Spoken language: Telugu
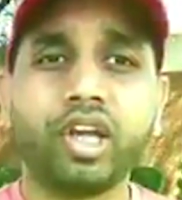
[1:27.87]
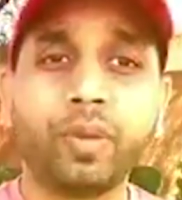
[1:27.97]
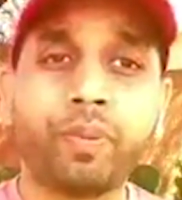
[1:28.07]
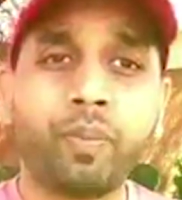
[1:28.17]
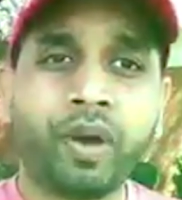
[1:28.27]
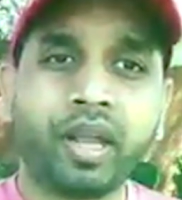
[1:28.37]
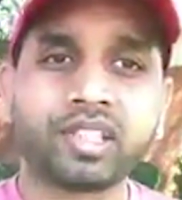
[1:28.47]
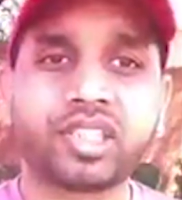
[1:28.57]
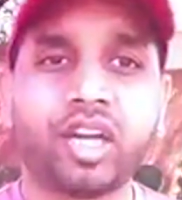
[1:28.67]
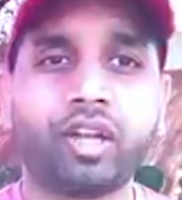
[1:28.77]
ఇడుపులపై
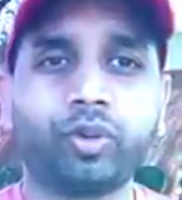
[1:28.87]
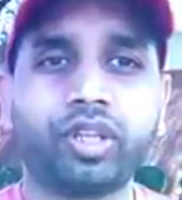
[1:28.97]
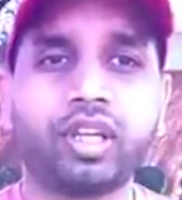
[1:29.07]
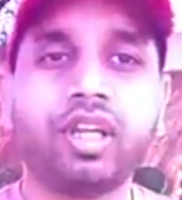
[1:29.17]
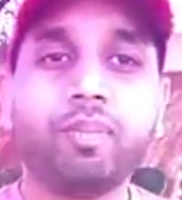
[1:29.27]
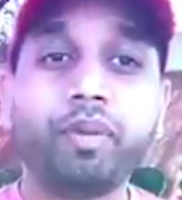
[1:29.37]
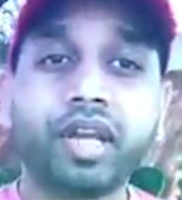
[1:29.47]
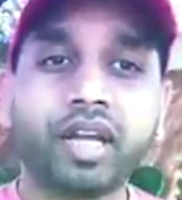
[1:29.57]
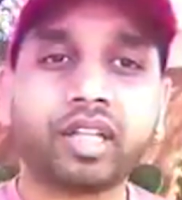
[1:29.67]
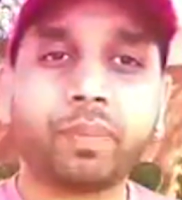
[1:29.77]
ఎస్టేటే ఉంది
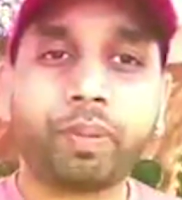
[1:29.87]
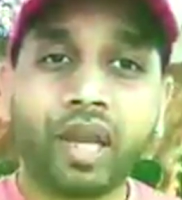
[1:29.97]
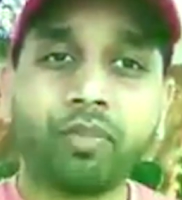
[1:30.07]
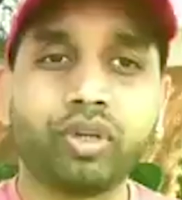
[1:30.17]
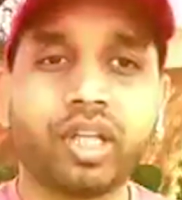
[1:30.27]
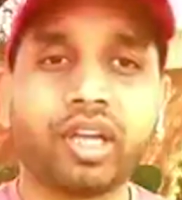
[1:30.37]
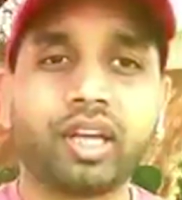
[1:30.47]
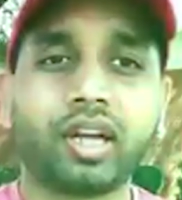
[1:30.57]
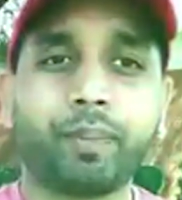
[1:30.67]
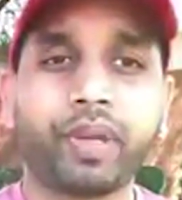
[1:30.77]
మీకు అంత ప్రేమ ఉంటే
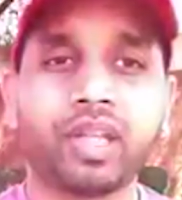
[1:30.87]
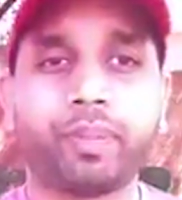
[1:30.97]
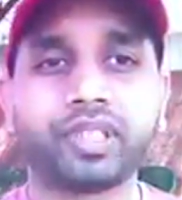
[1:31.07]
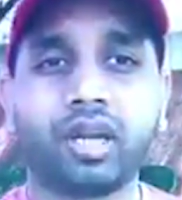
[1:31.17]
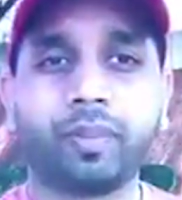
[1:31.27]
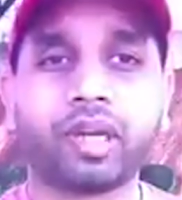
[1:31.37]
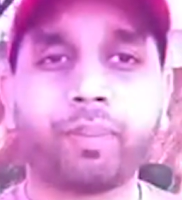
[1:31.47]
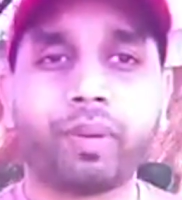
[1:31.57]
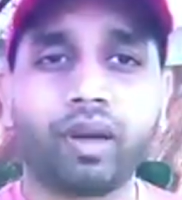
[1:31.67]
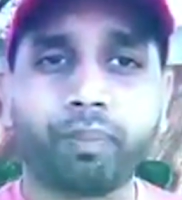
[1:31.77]
కనుక పేద ప్రజల పట్ల
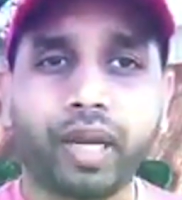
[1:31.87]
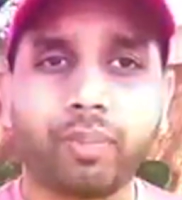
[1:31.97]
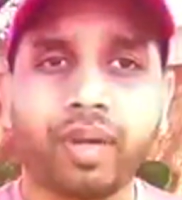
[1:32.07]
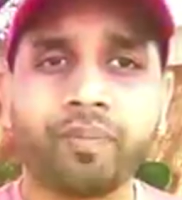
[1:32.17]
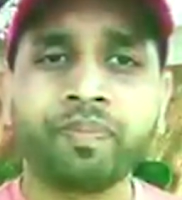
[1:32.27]
ప్రేమ